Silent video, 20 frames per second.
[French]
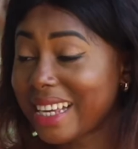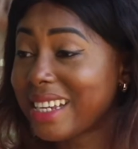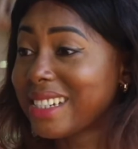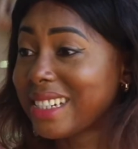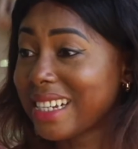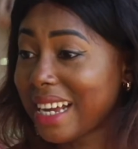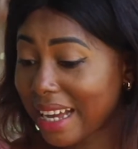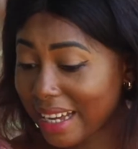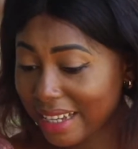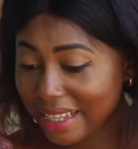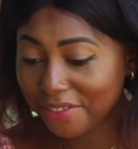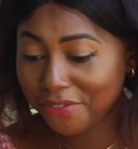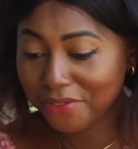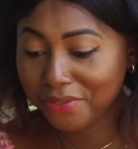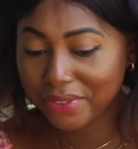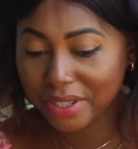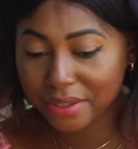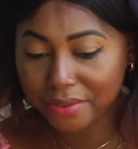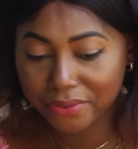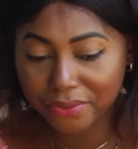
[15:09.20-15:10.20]
Déjà,
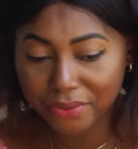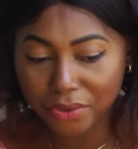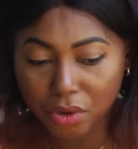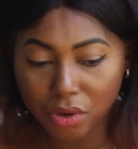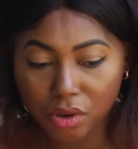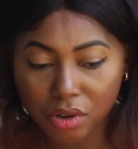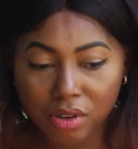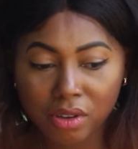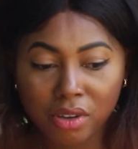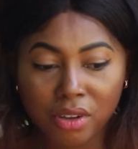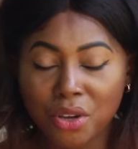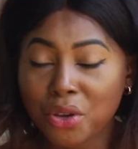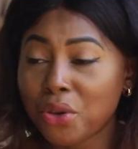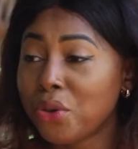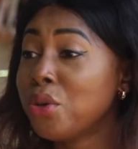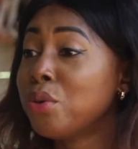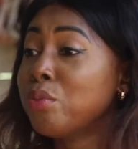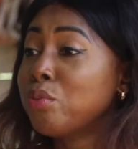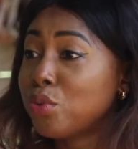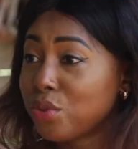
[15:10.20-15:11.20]
il faut
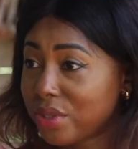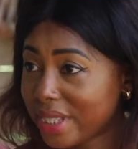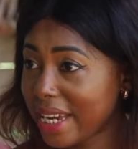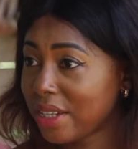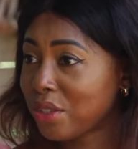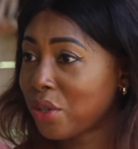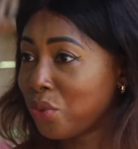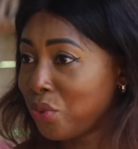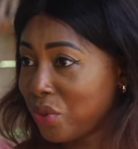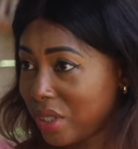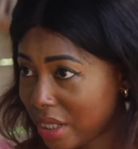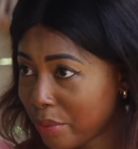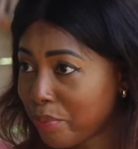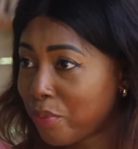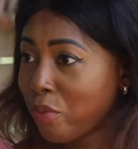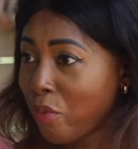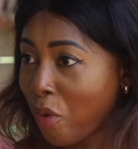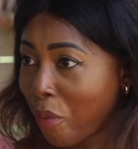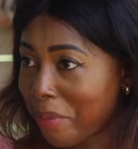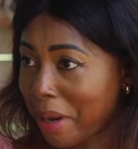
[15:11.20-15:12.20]
une bouteille de
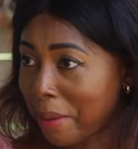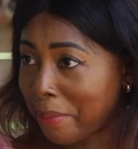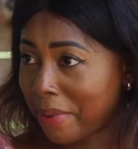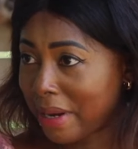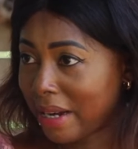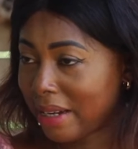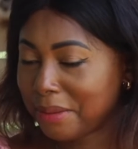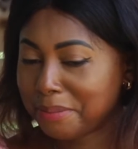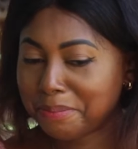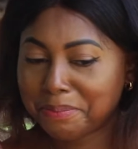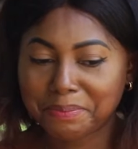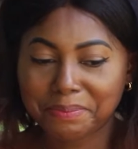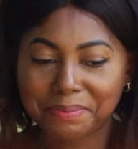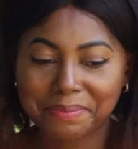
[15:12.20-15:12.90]
whisky pour mon papa.